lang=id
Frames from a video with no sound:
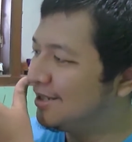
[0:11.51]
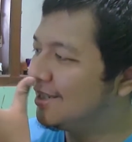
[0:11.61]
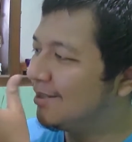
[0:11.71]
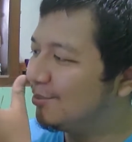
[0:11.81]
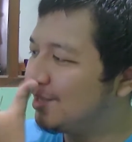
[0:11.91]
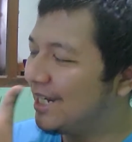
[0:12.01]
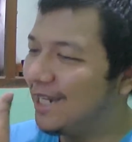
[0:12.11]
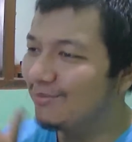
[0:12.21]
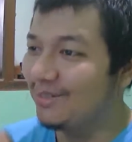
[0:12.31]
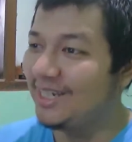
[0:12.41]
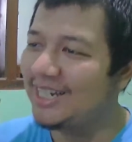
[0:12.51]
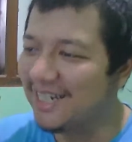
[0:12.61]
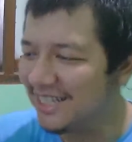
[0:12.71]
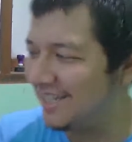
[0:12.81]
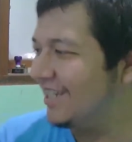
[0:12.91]
Sapu tangan pria
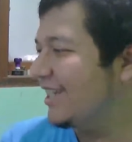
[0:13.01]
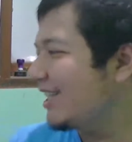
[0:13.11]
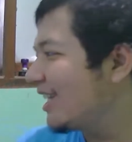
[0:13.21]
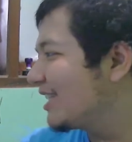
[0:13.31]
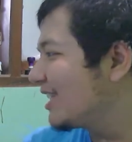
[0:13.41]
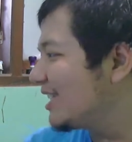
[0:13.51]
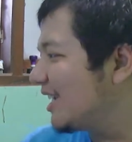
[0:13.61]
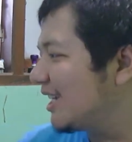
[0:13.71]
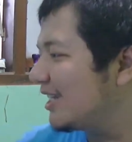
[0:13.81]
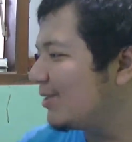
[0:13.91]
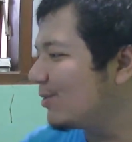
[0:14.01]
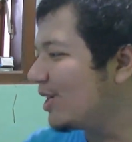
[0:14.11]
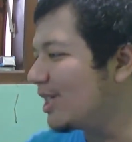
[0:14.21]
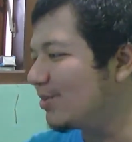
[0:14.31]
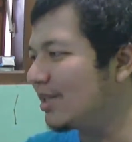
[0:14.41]
katanya. Kita lihat aja ya nanti
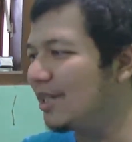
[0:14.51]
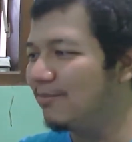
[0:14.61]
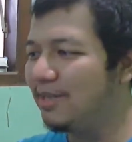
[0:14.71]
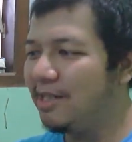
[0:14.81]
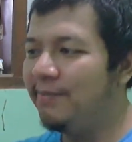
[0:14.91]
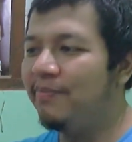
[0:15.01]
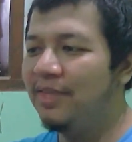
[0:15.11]
ukurannya seperti apa.